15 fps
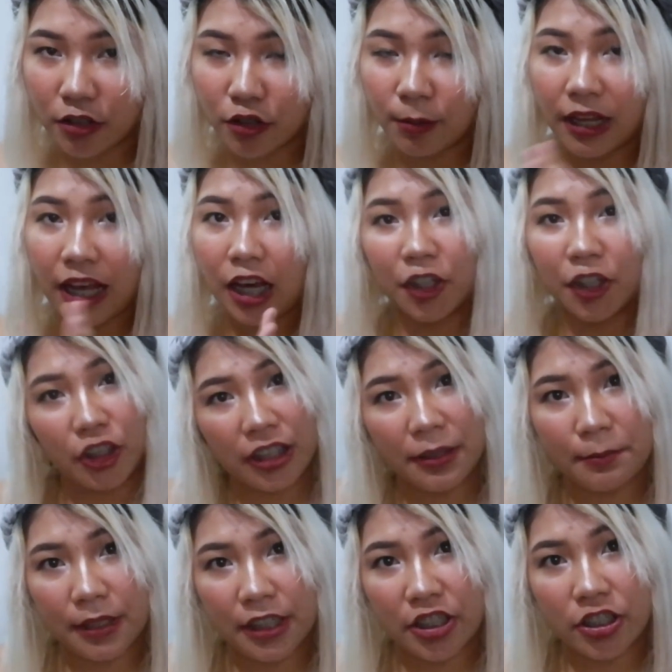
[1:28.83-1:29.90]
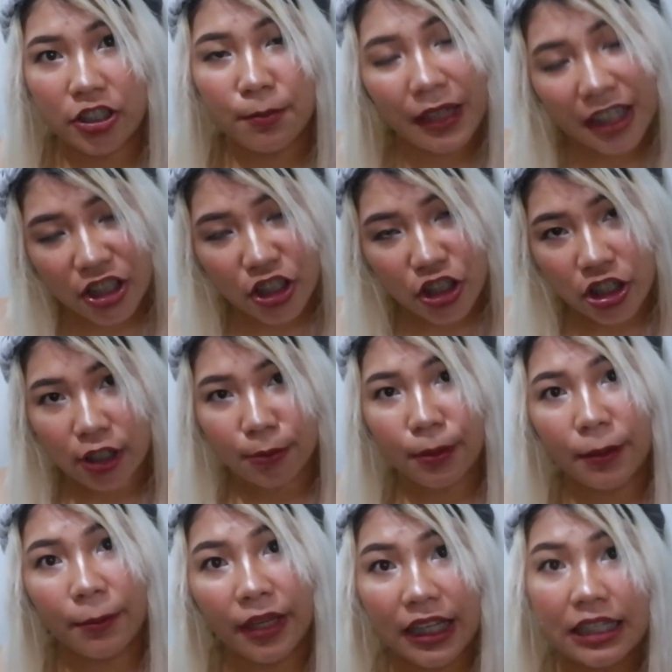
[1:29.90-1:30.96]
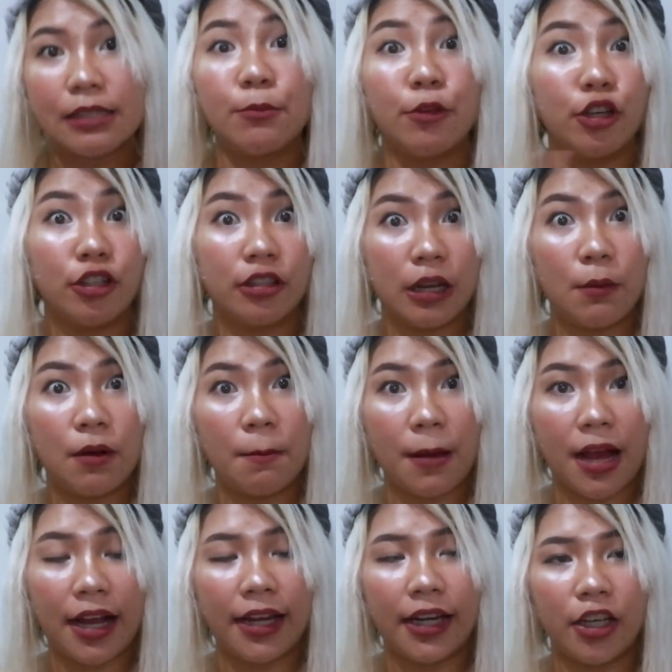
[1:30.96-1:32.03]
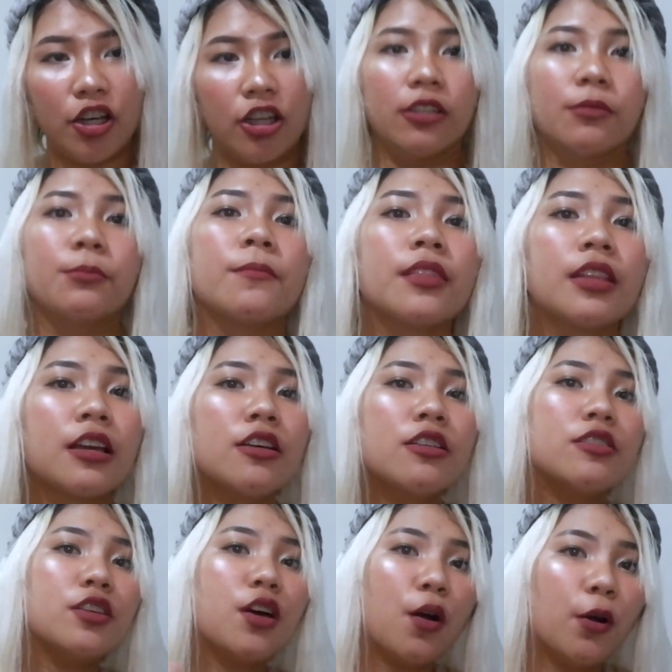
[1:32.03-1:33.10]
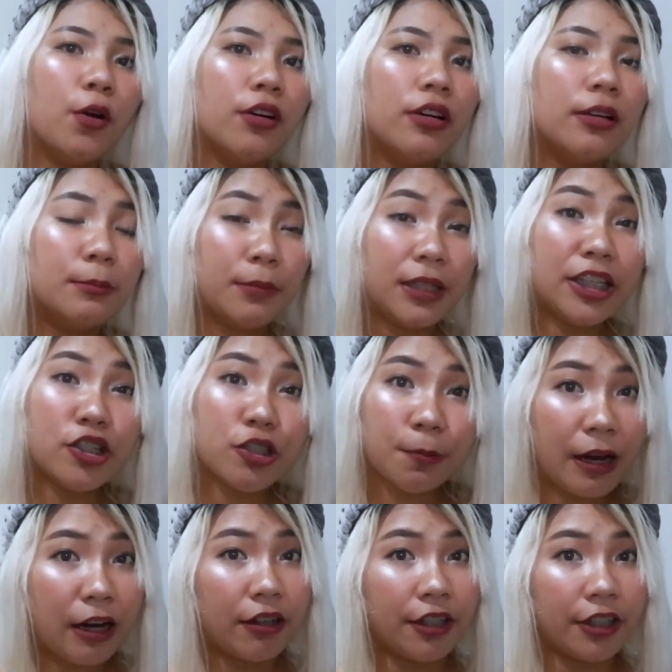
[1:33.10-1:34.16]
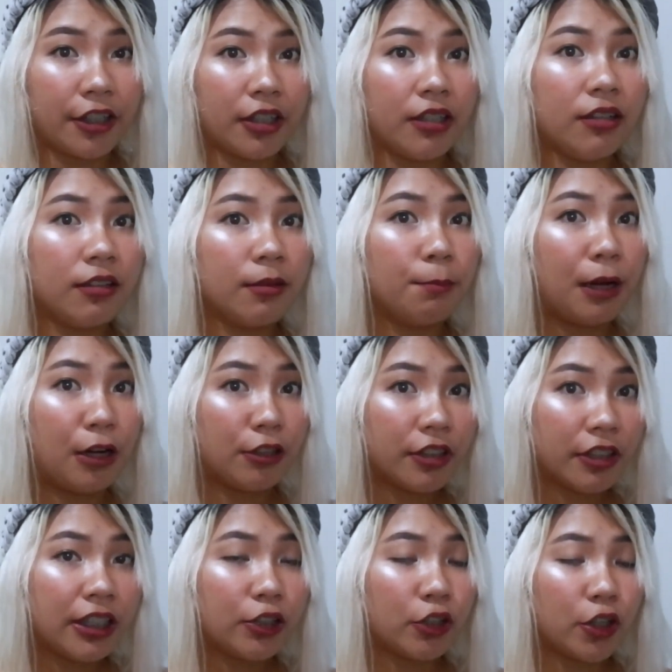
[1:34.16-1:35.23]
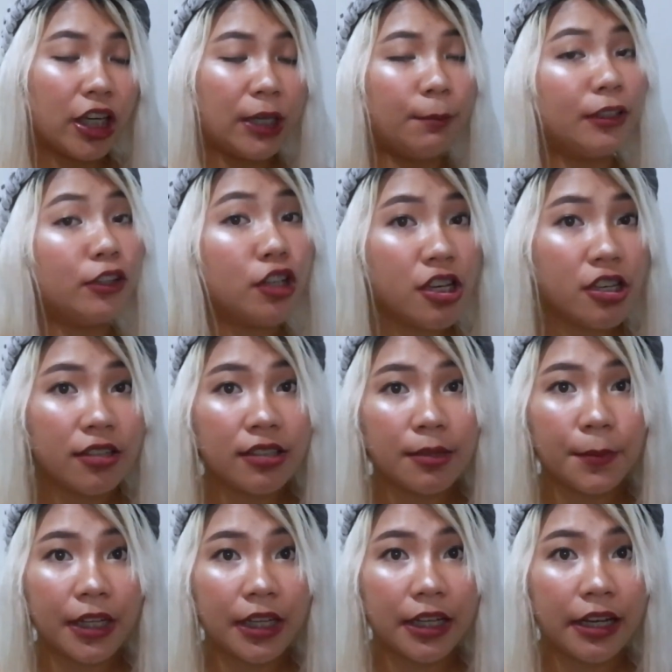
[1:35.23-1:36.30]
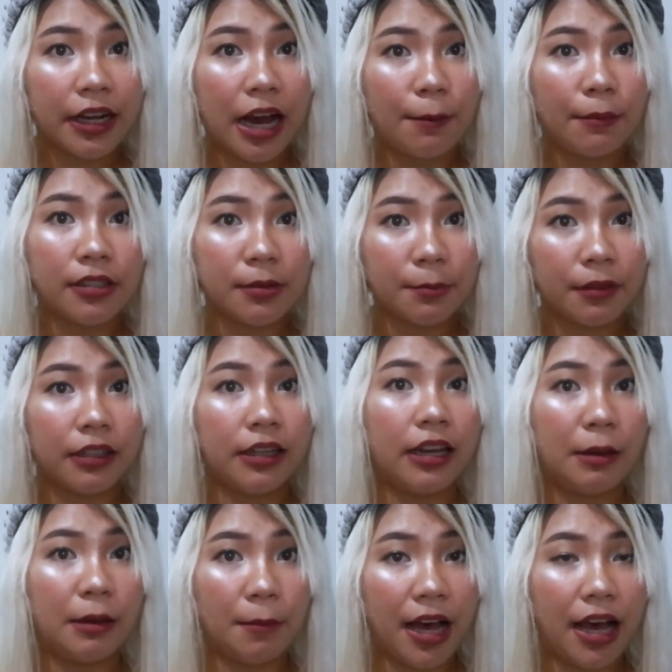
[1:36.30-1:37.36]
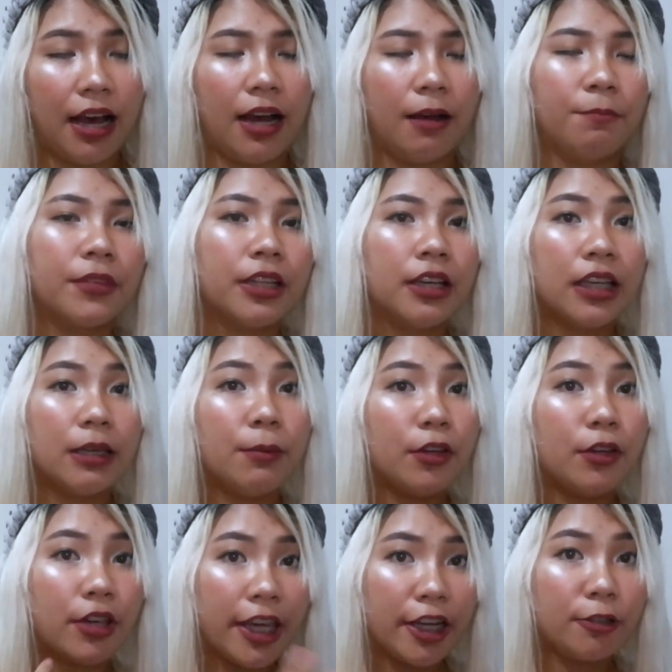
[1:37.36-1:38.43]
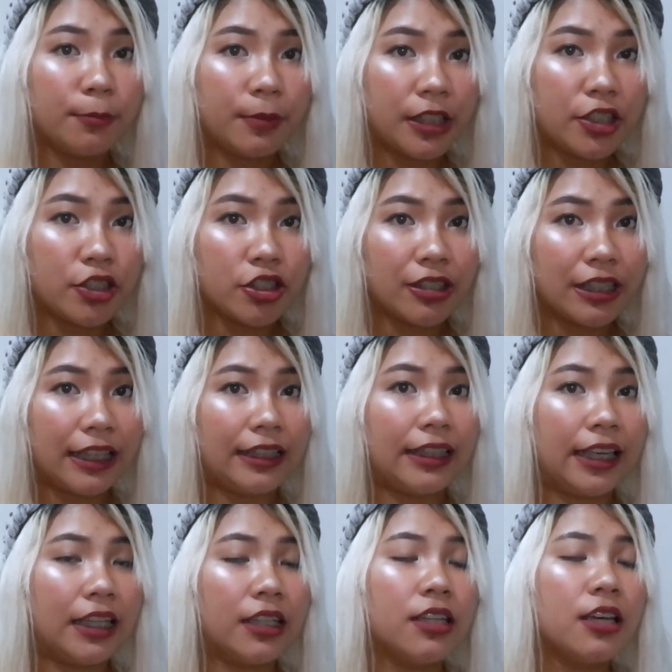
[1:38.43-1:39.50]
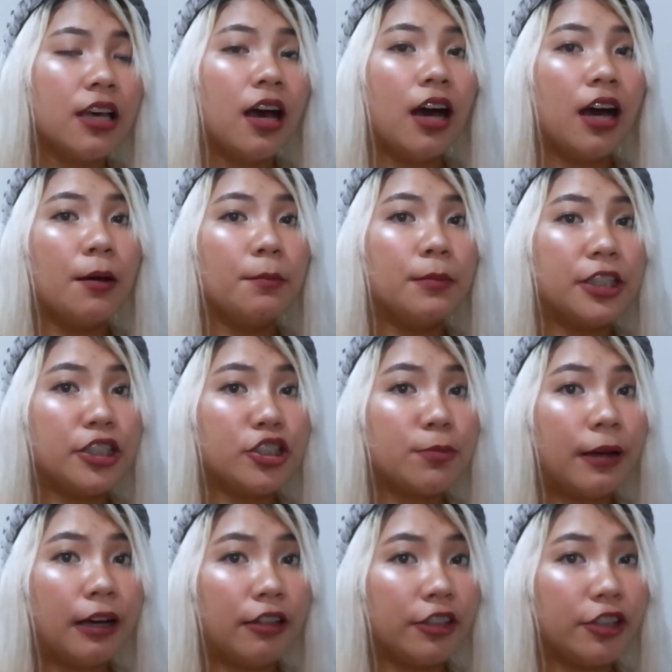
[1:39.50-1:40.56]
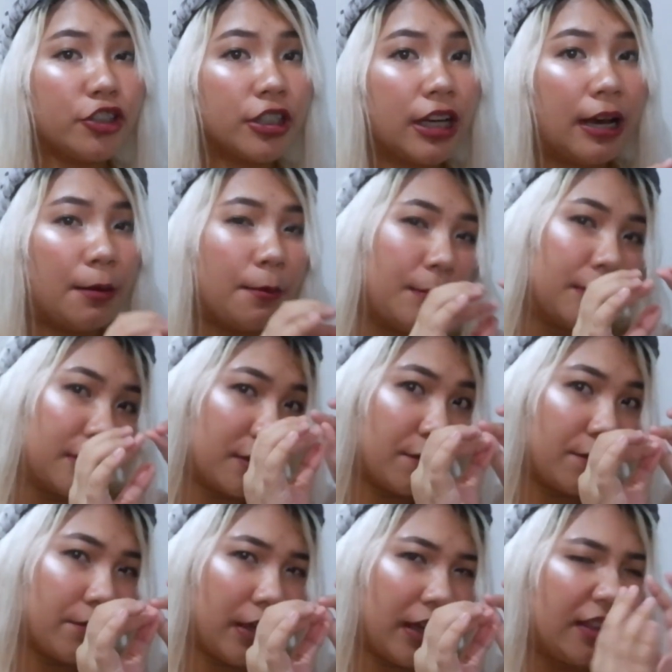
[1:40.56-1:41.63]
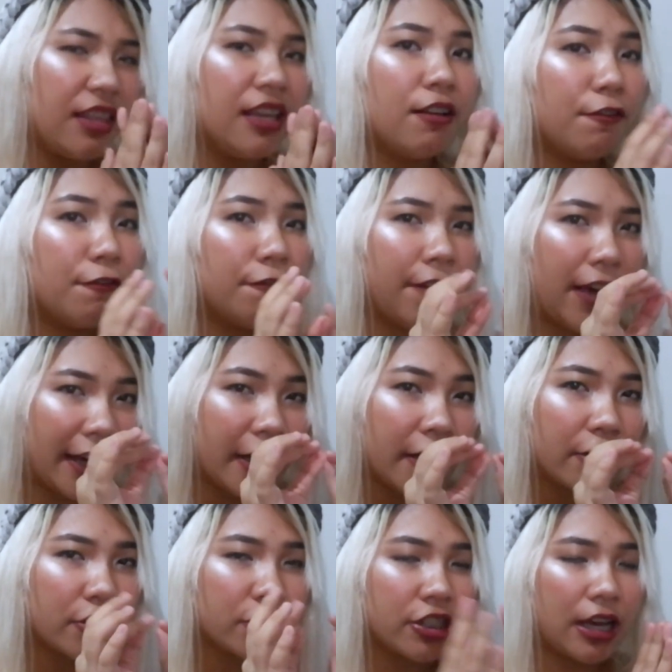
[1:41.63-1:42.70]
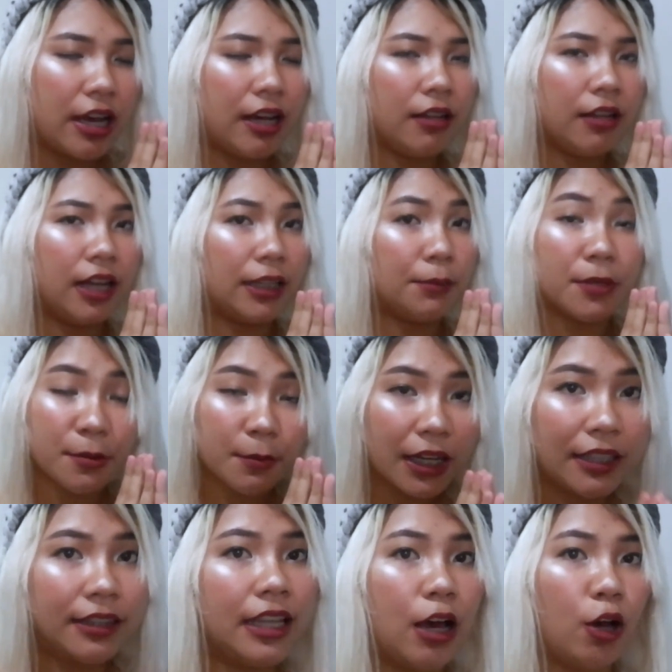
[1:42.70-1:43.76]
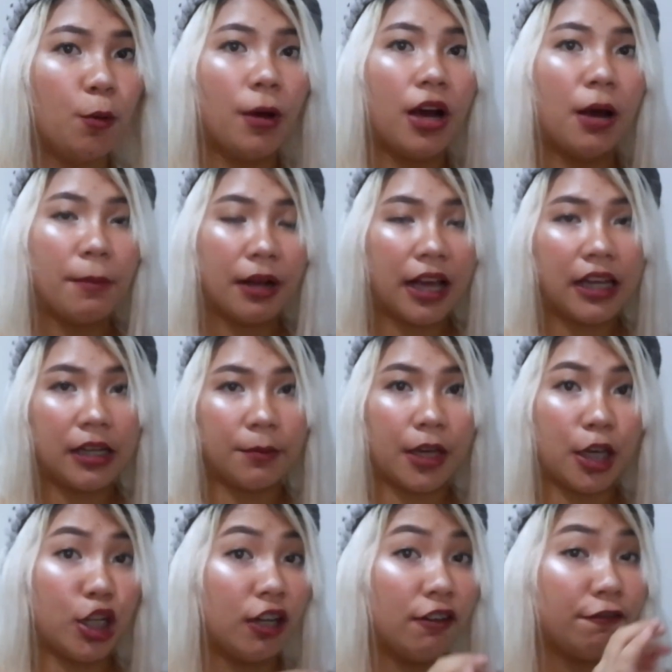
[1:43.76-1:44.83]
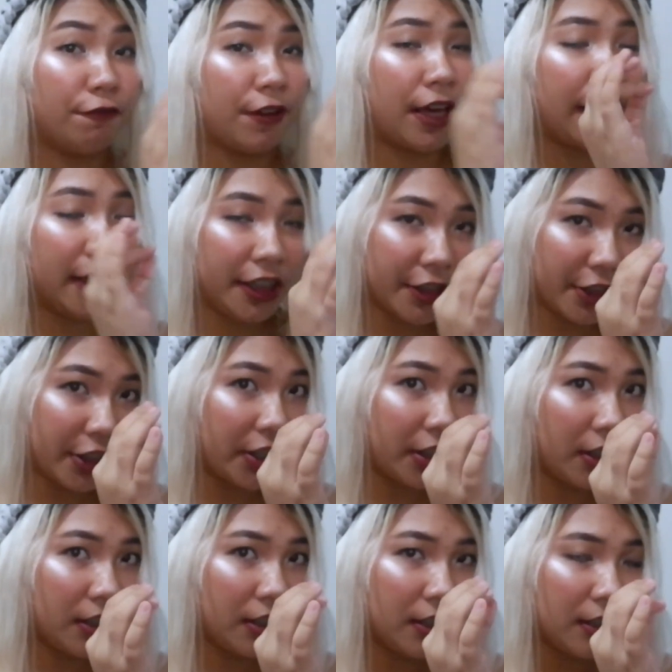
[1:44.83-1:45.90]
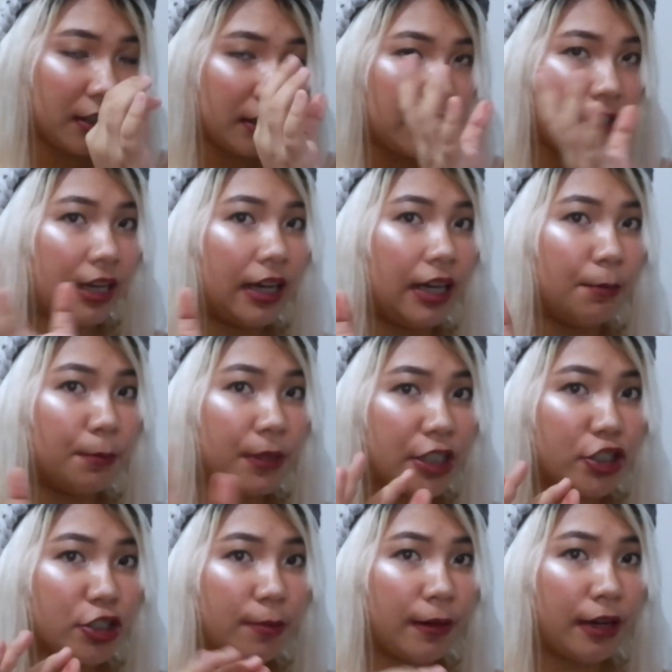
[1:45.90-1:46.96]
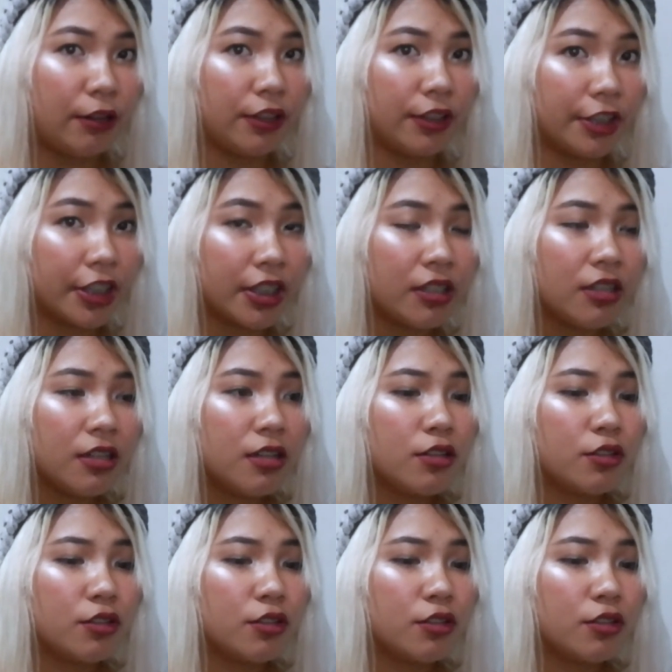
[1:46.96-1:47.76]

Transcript: So, magkakaroon ka ng bleach mixture pag minix mo yung dalawang bagay na yun. So, bleach powder, powder ito, iba to yung sa pinanggagamit sa paglalaba ha. Iba yung hair bleach natin. Uh, bleach powder siya, mas, I think, finer siya. At mas maganda kung makapaghanap kayo ng finer na bleach powder.